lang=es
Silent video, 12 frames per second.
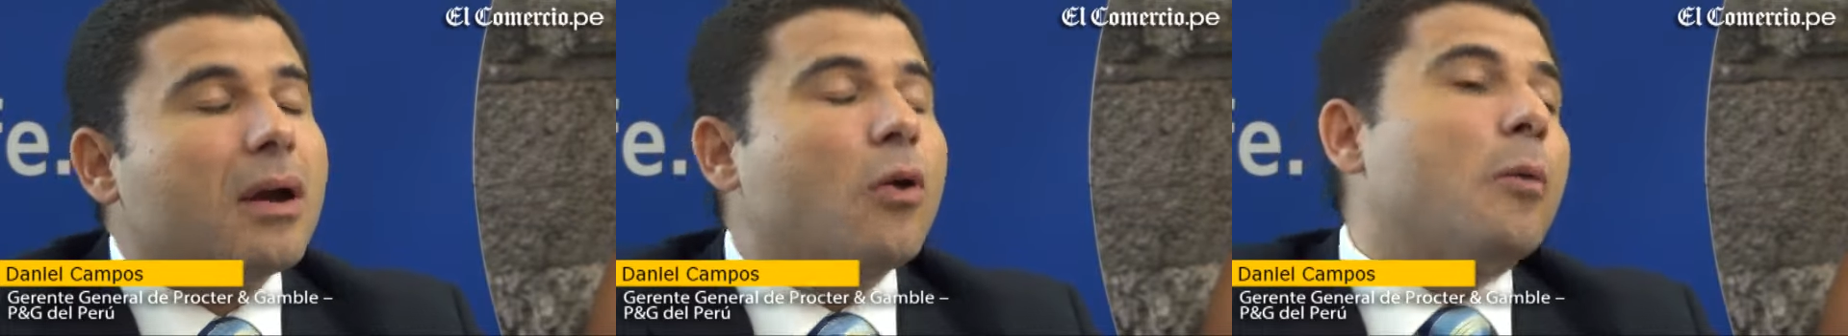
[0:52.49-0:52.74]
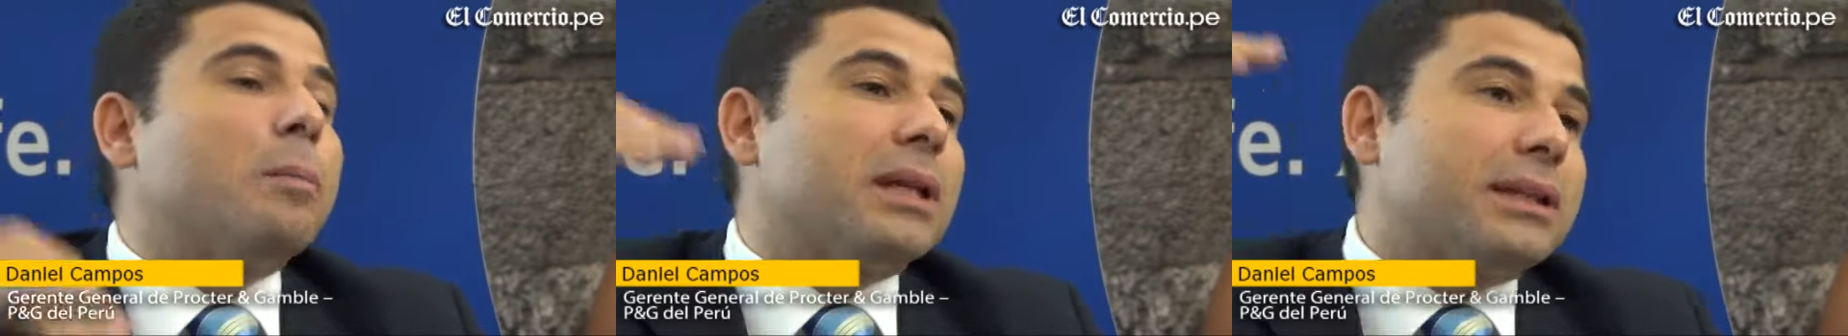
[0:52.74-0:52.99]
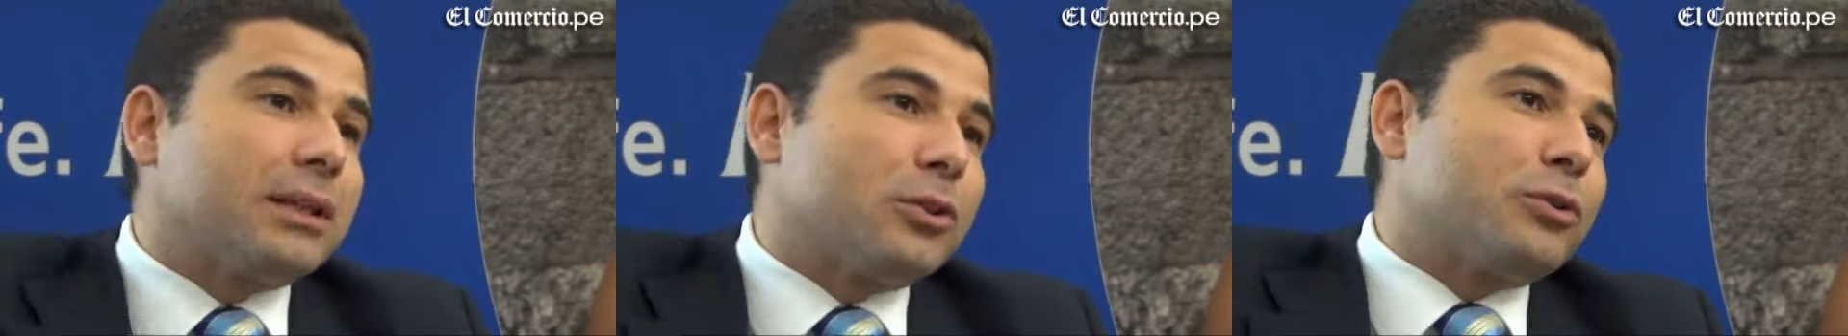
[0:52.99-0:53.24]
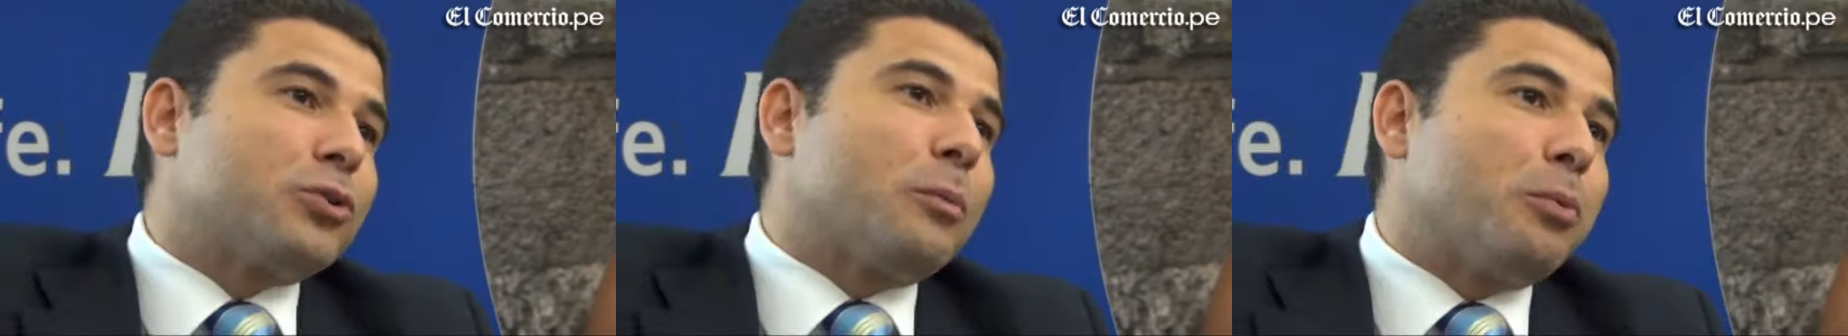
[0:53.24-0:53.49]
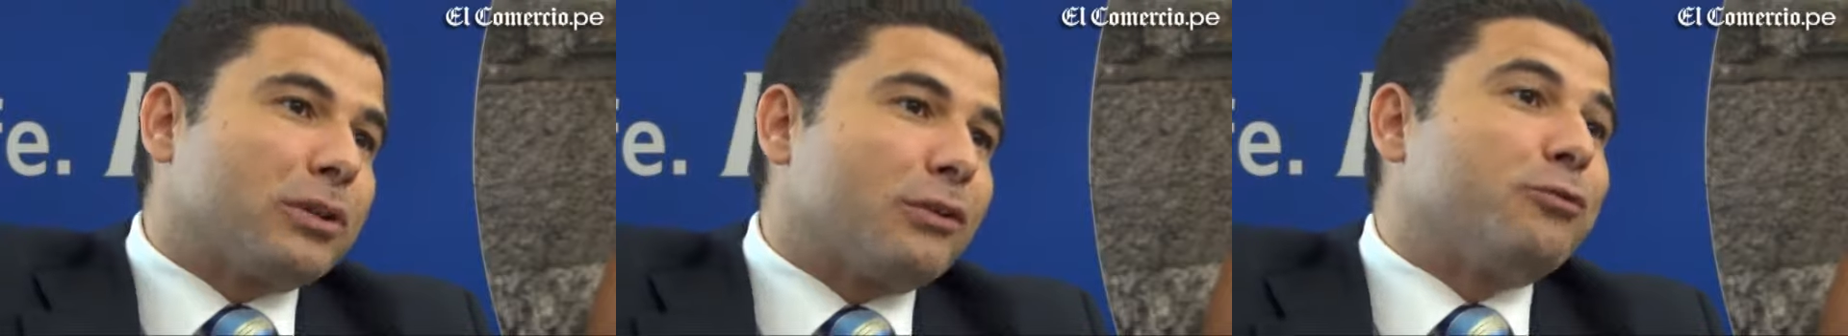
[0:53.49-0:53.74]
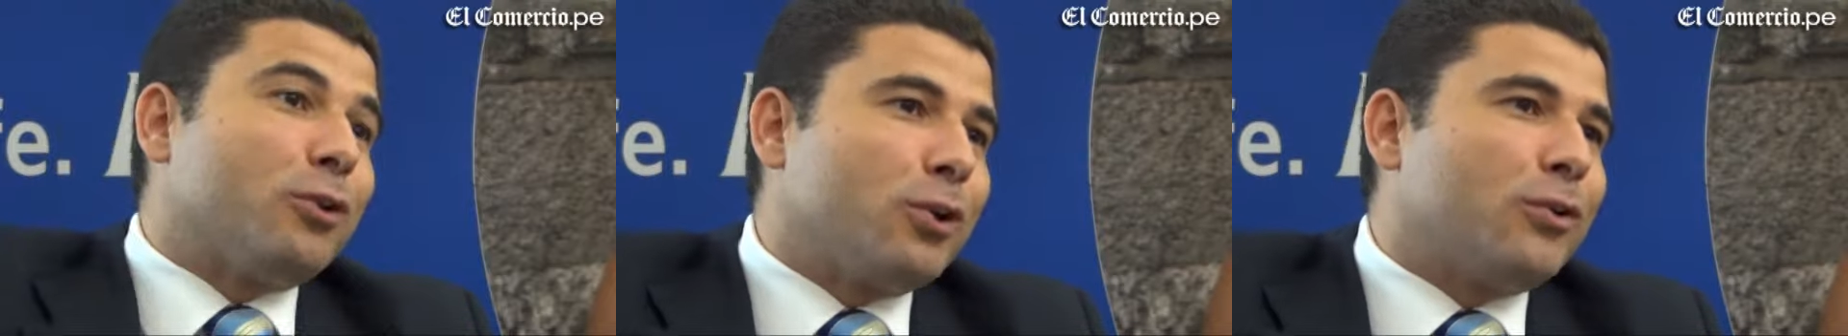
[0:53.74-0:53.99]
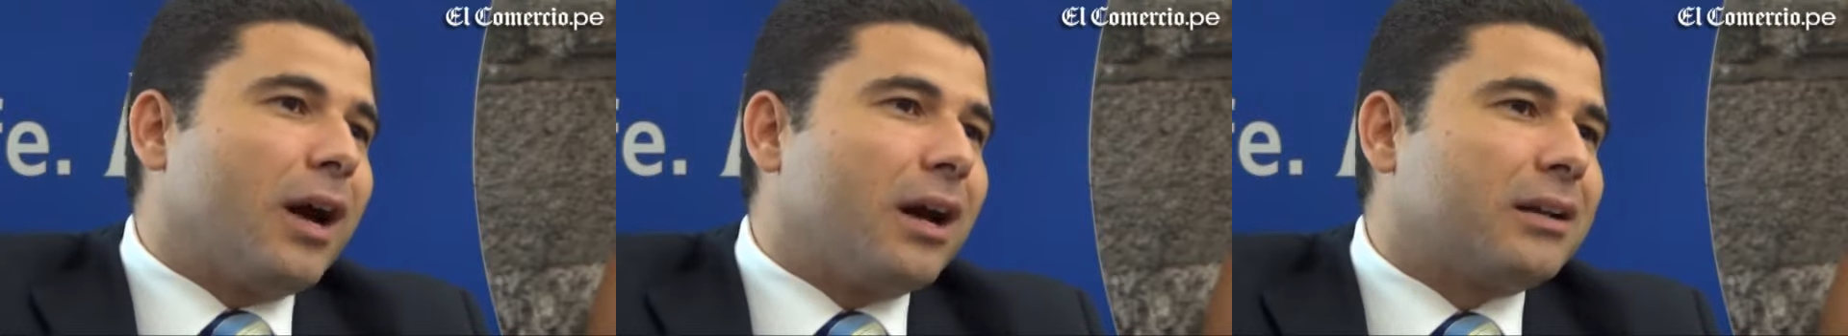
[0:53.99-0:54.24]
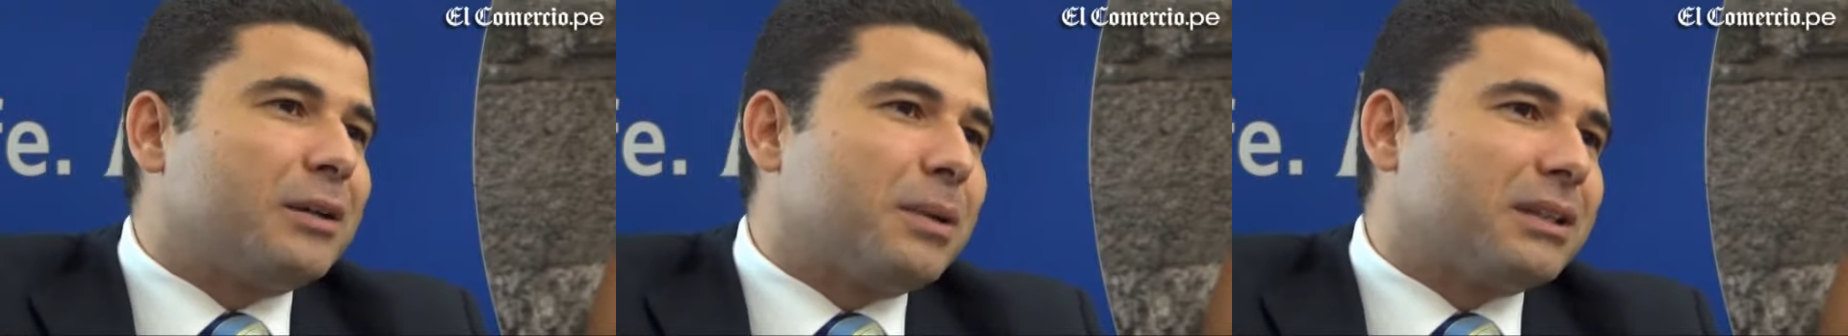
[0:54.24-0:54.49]
completando nuestro portafolio
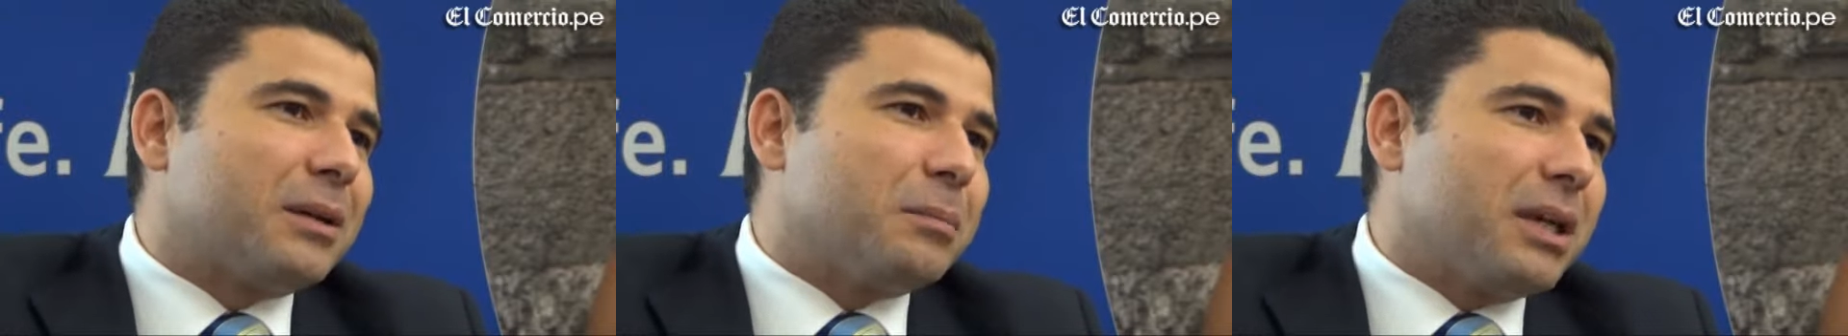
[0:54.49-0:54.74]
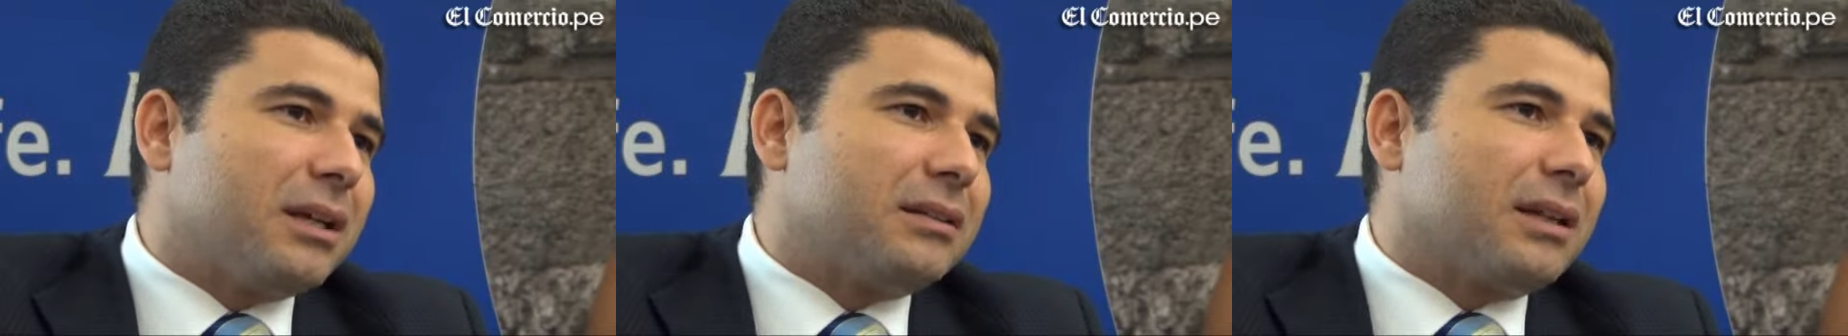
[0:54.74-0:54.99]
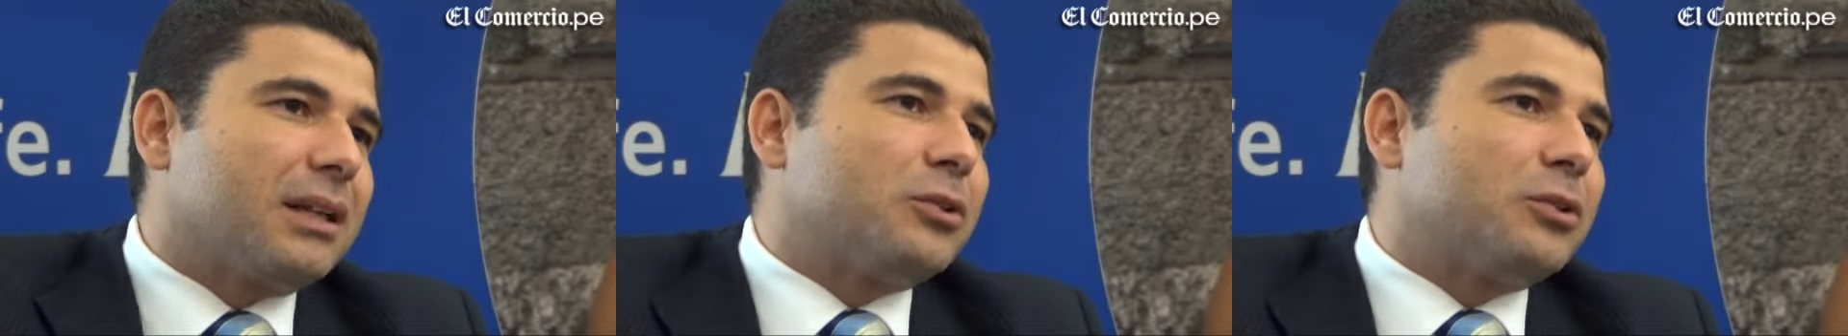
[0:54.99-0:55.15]
arriba también,